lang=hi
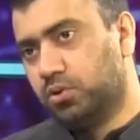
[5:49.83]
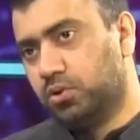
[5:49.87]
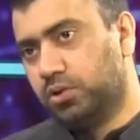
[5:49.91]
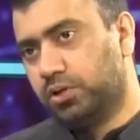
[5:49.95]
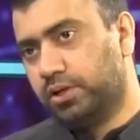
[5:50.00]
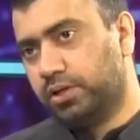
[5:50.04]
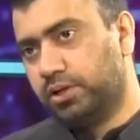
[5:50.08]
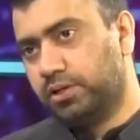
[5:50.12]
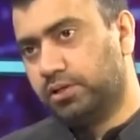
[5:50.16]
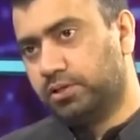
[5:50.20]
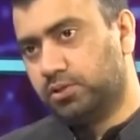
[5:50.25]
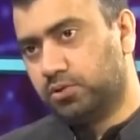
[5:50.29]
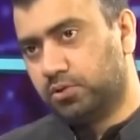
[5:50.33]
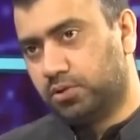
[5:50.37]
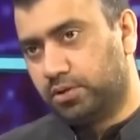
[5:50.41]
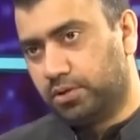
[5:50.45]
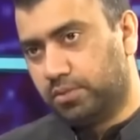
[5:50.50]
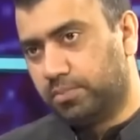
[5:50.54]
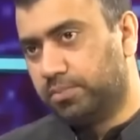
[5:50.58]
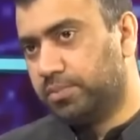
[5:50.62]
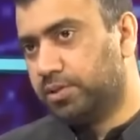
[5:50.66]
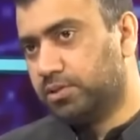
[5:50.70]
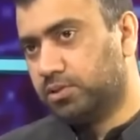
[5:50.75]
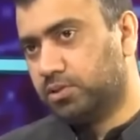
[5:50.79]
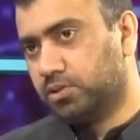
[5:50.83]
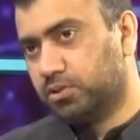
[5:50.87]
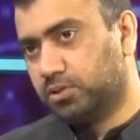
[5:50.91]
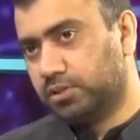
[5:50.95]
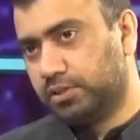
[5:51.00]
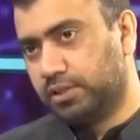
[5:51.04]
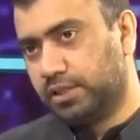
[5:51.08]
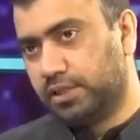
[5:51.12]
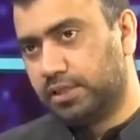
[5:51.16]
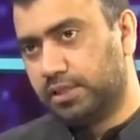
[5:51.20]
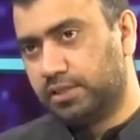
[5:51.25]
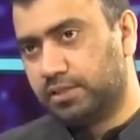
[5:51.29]
और ये जो नंबर्स
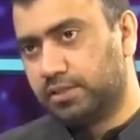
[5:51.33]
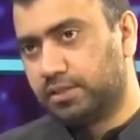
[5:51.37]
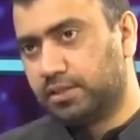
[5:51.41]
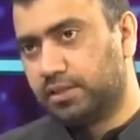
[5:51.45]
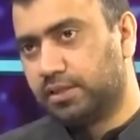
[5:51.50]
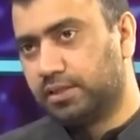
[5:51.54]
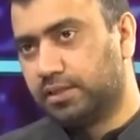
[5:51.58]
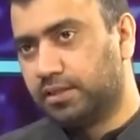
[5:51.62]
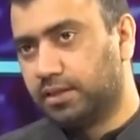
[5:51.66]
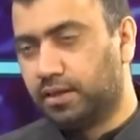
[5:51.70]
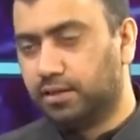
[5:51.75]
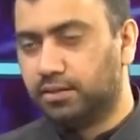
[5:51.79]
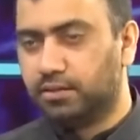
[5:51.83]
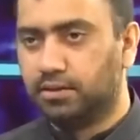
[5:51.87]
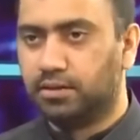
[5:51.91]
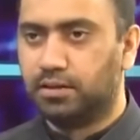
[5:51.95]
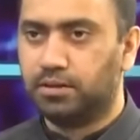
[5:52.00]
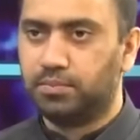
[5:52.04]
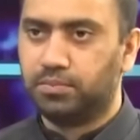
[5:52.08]
होते हैं इनके तहत